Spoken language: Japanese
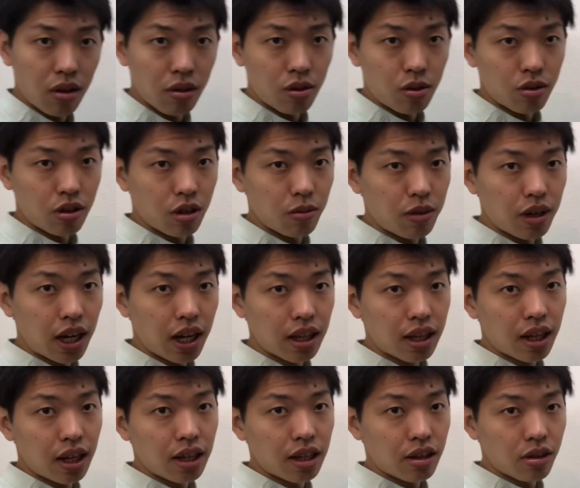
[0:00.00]
を取ってもらっ
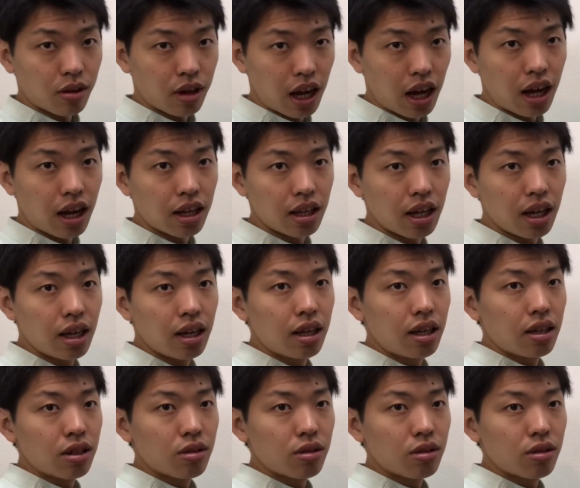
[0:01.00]
たりとかで